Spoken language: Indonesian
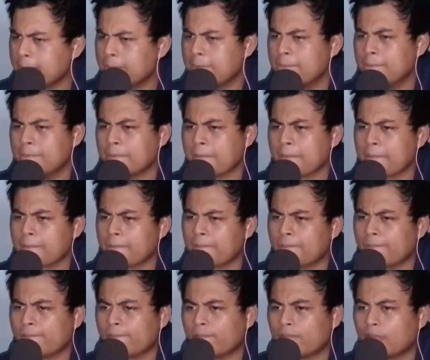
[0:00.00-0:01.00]
Hmm.
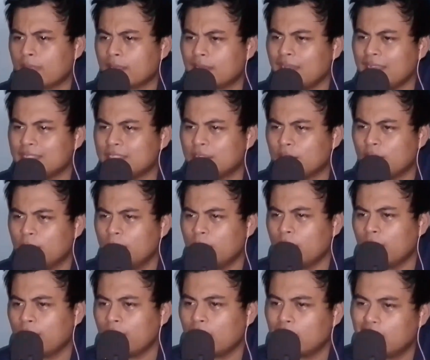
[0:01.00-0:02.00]
Classroom
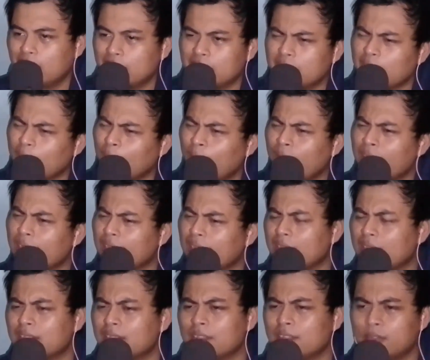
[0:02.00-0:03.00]
of Elite Hori
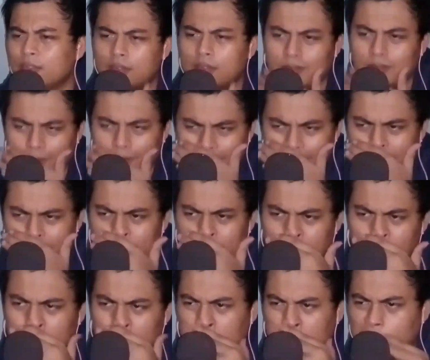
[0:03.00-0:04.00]
kita sini.
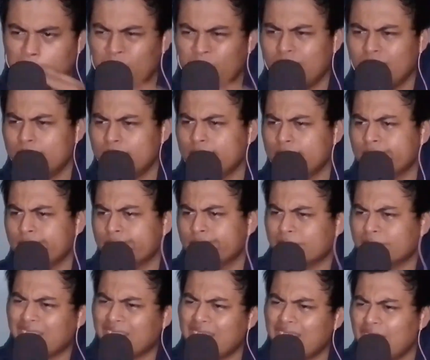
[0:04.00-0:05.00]

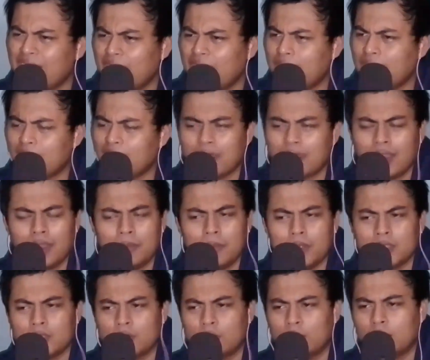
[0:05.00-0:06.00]
Hmm, gak, gak
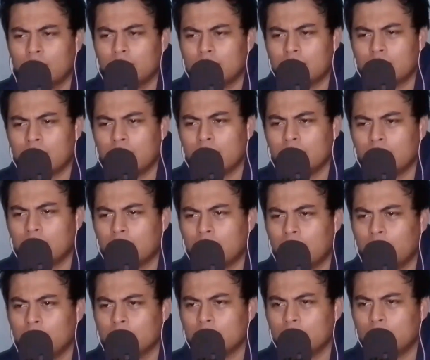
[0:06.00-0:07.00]
masuk gak,
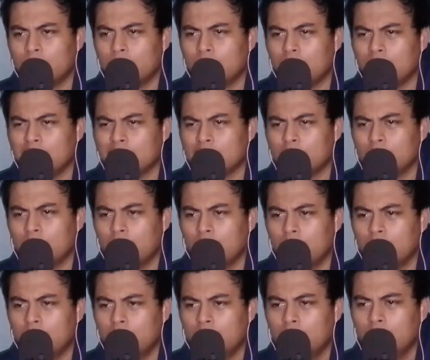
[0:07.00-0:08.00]
gak masuk list gue.
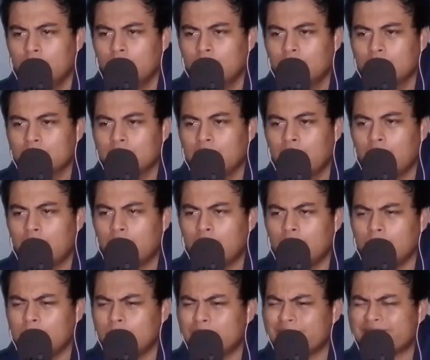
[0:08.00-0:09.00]
Si
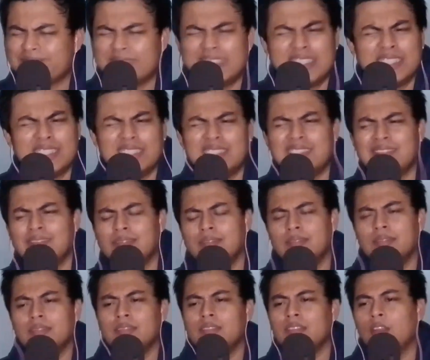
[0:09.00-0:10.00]
Hanam,
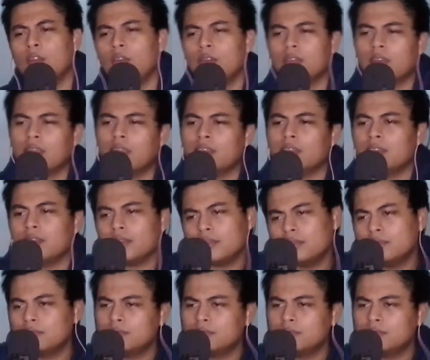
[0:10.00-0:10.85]
hmm, no kayaknya.